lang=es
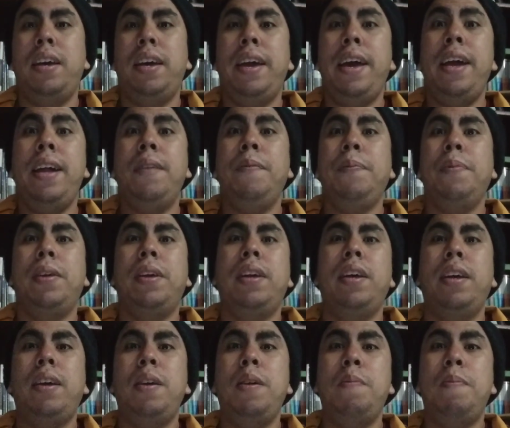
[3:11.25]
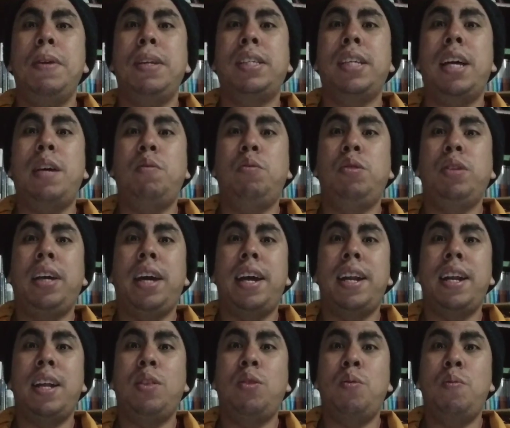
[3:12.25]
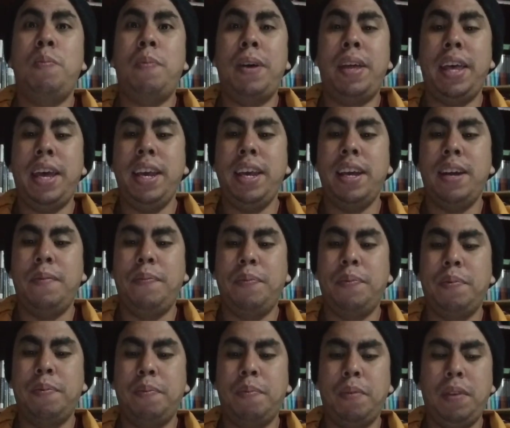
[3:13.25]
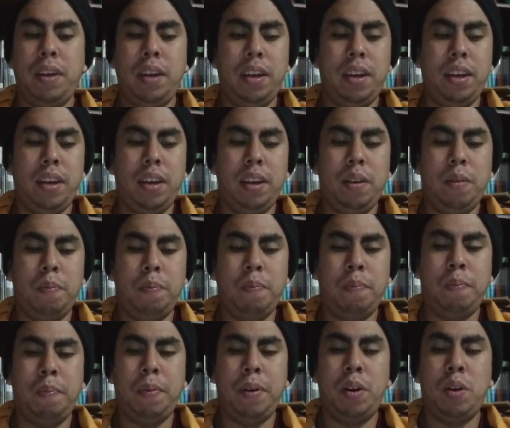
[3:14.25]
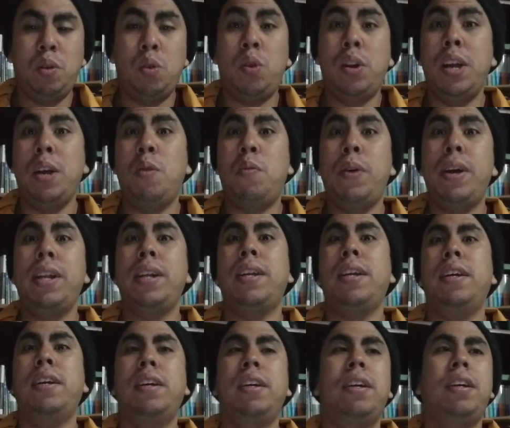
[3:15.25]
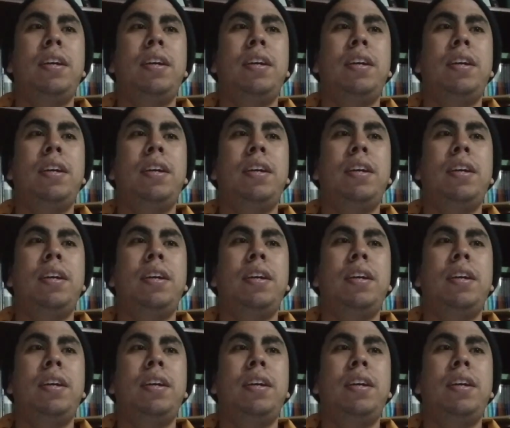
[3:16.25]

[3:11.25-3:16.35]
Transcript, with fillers: Él empieza a buscar la tumba de ella, eh, pero no la encuentra.